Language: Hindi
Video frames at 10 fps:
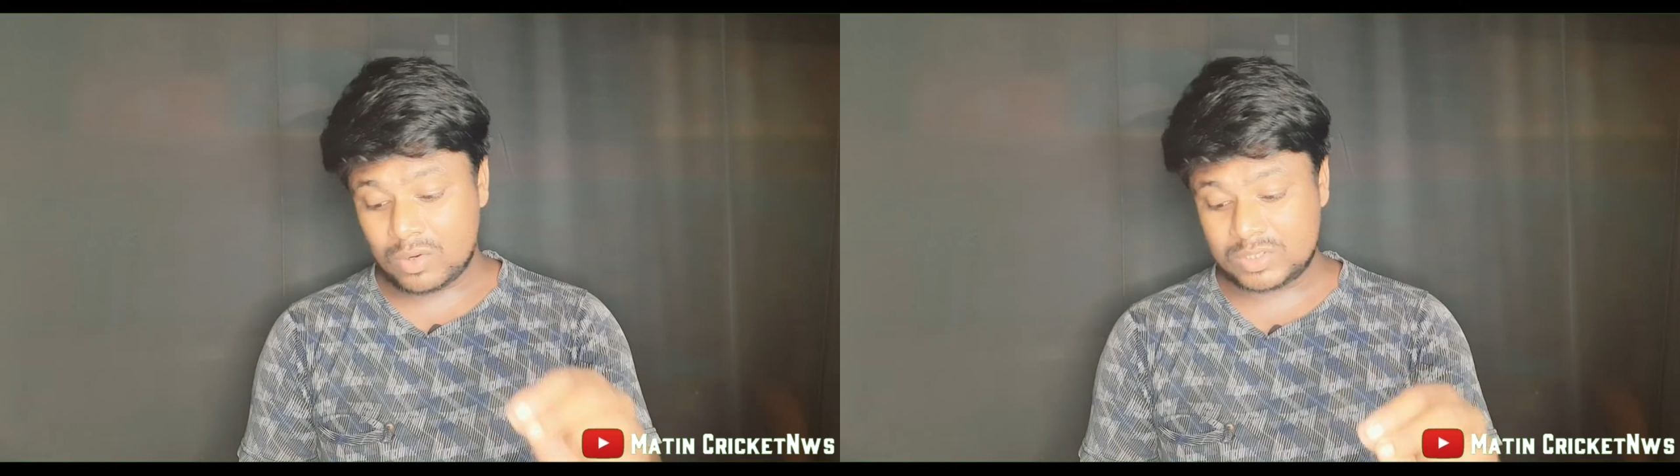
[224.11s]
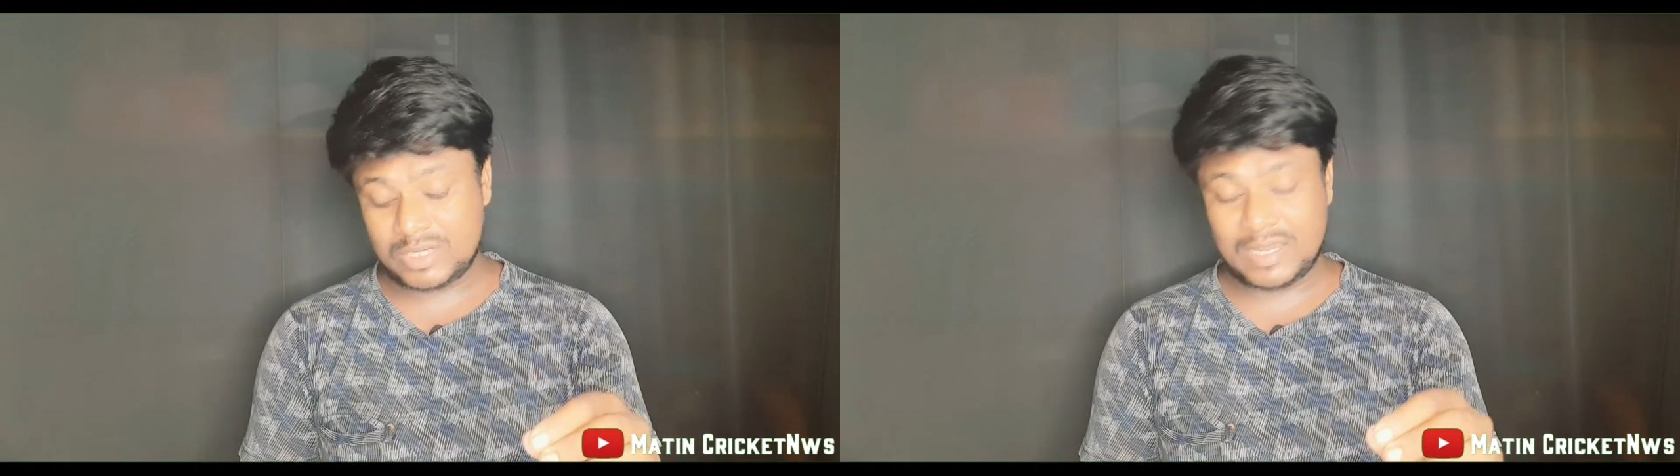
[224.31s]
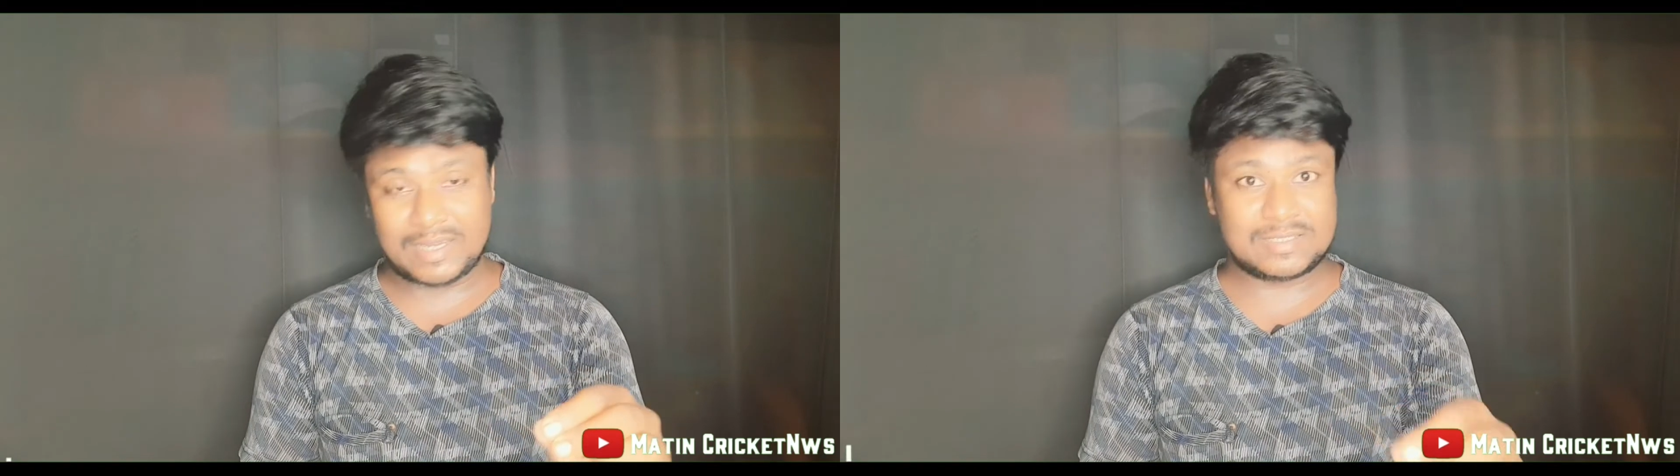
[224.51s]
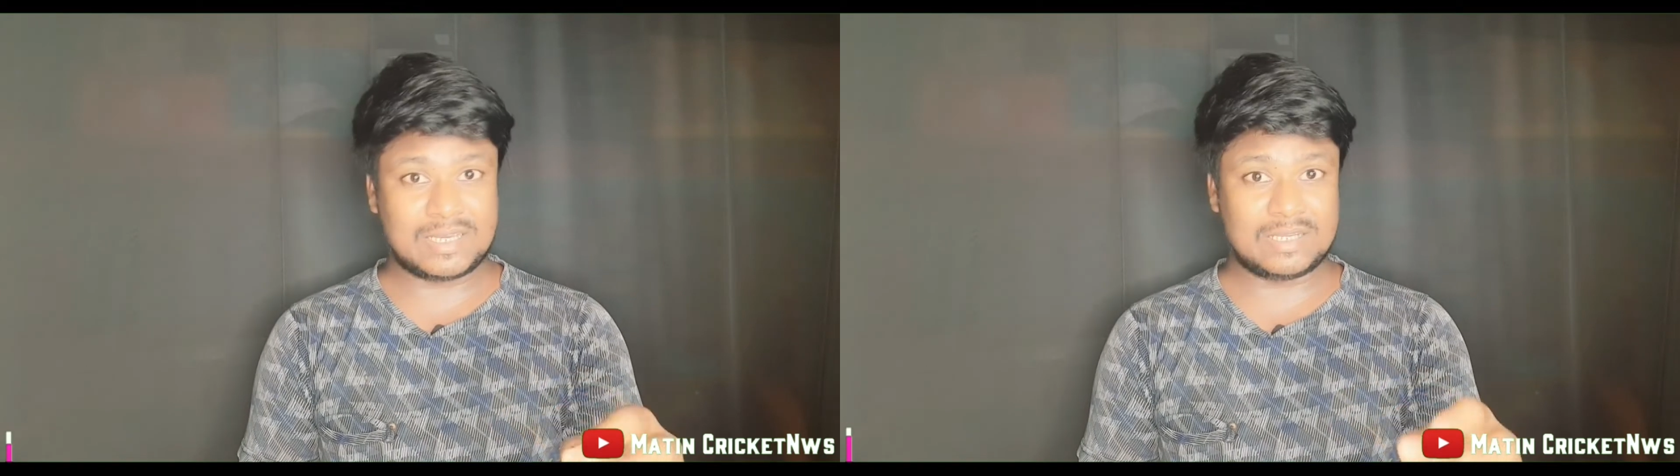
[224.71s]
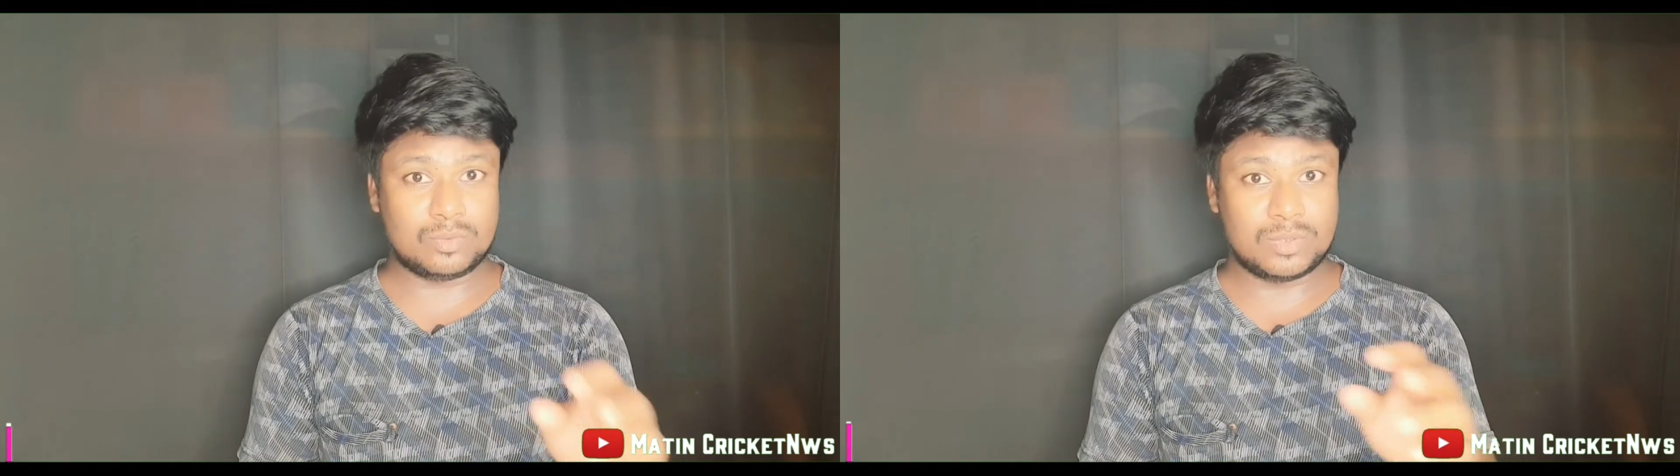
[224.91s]
ऑस्ट्रेलिया के
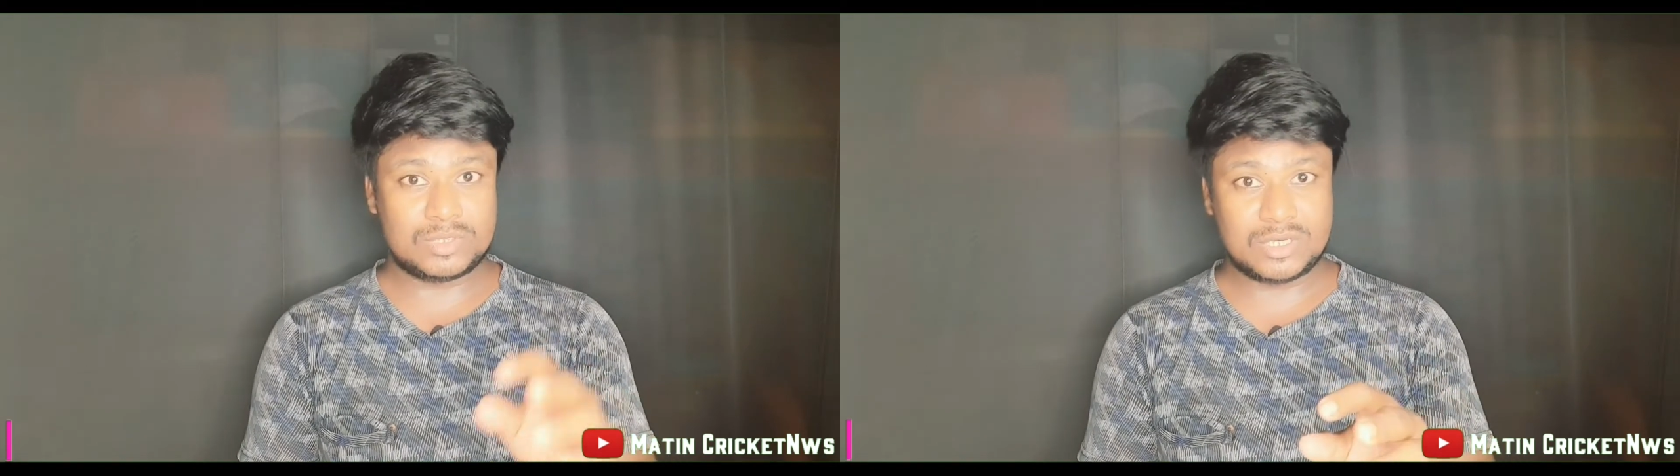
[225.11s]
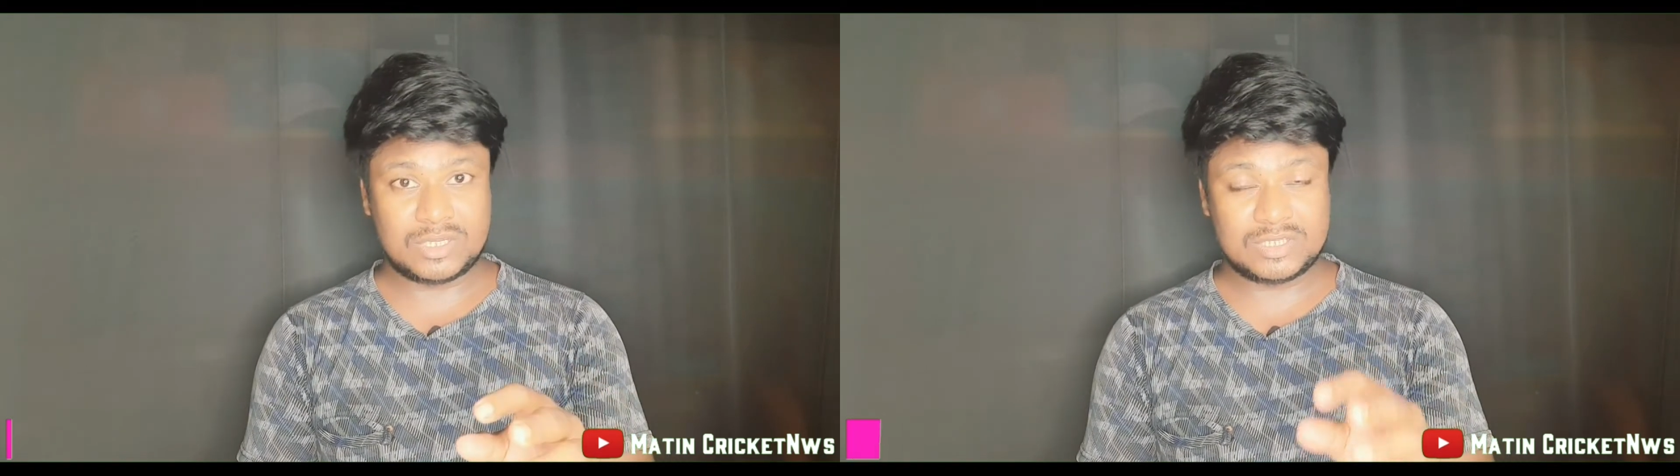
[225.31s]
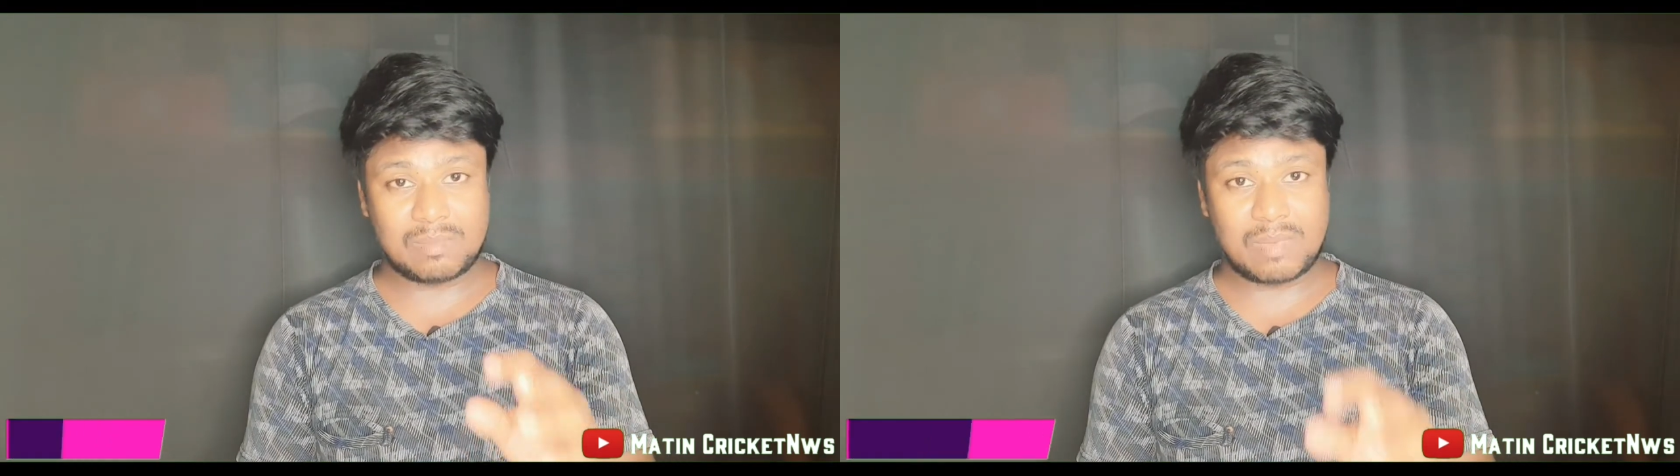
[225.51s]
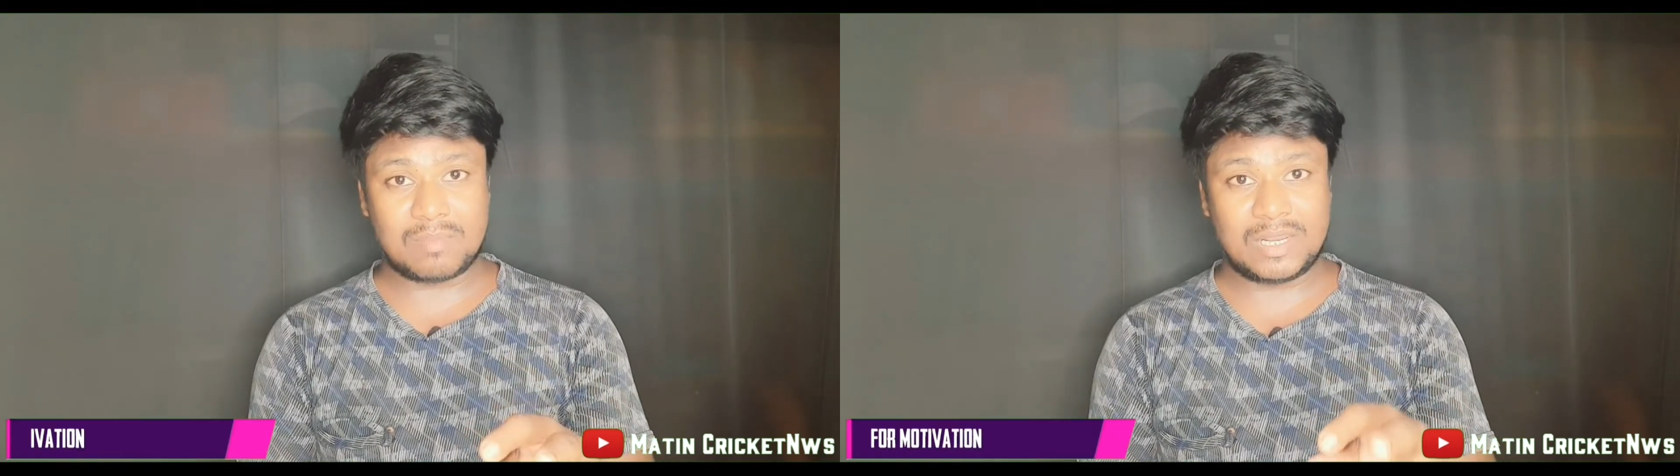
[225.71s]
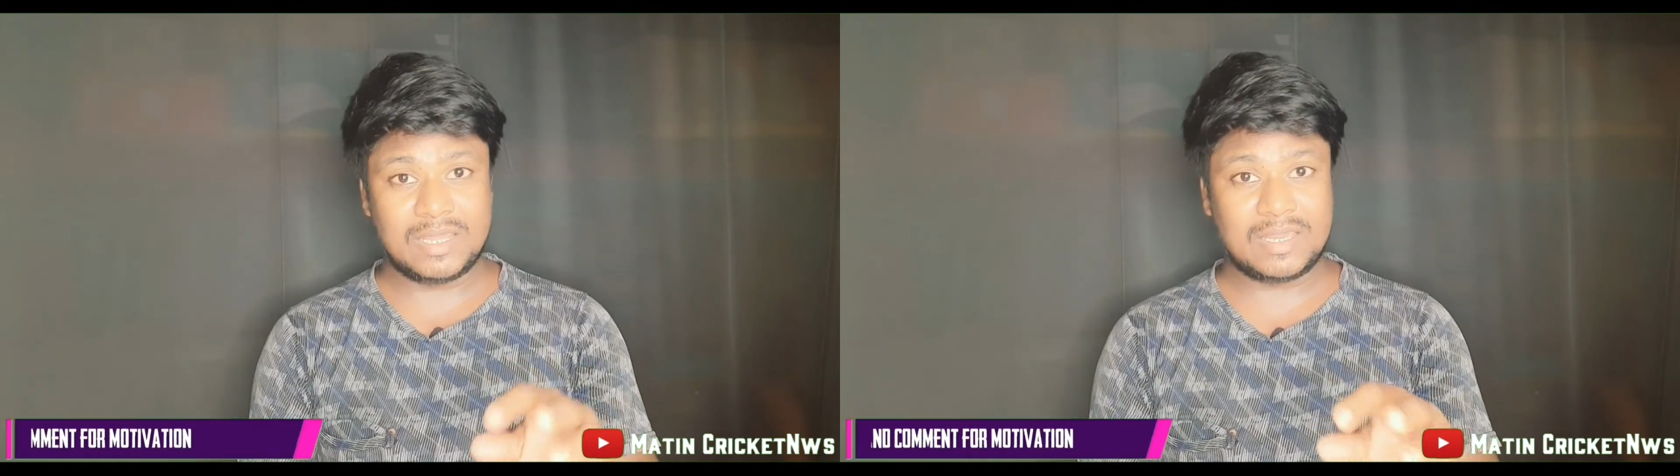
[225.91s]
साथ वेस्ट इंडीज़ का
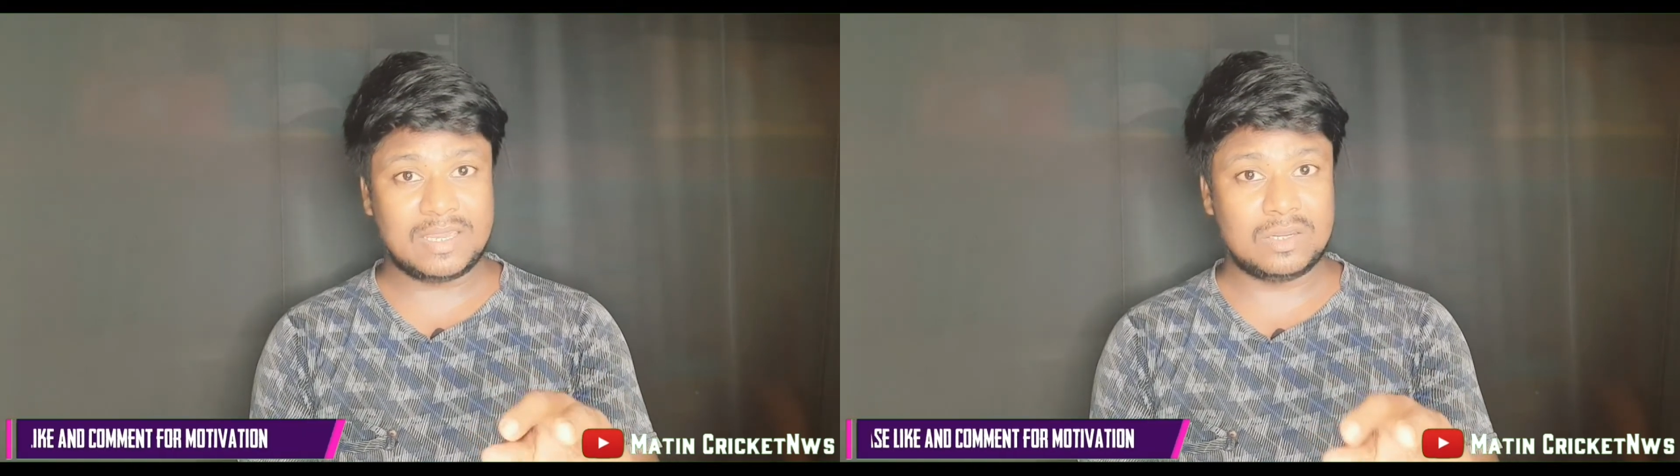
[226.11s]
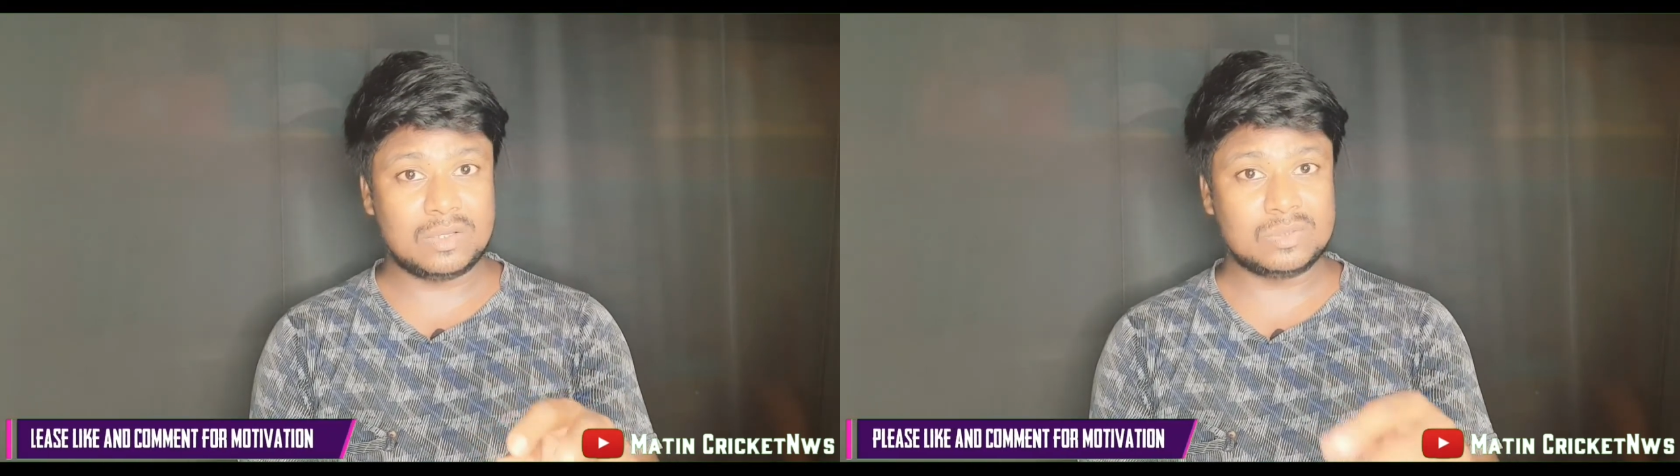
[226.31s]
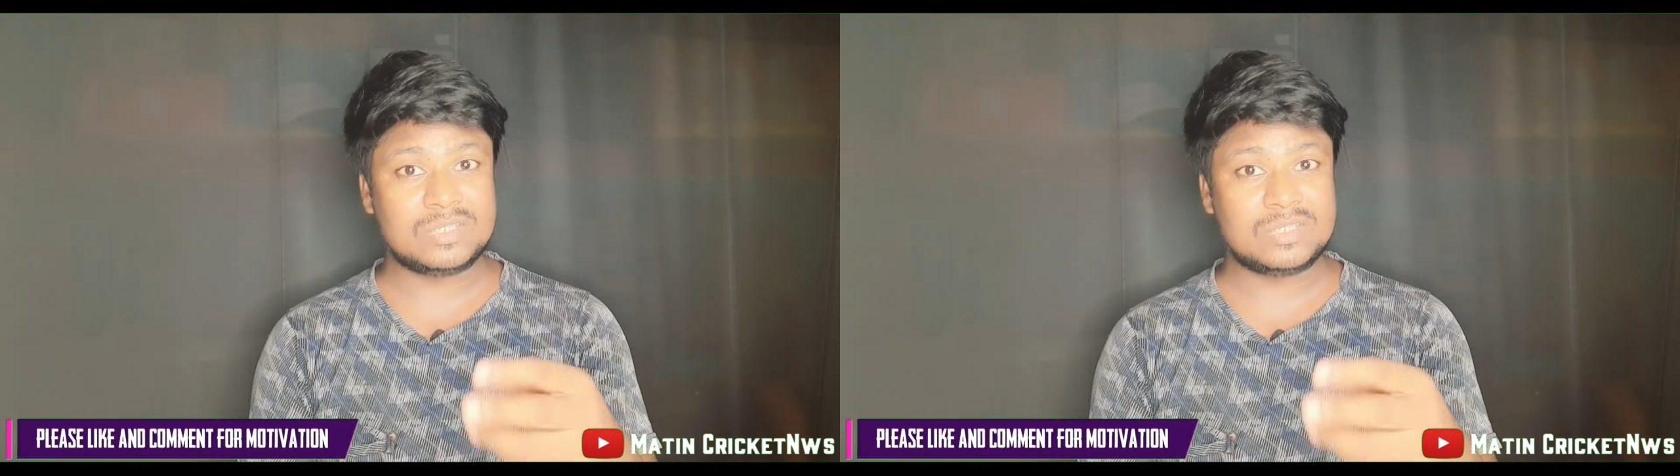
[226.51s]
मामला लेकिन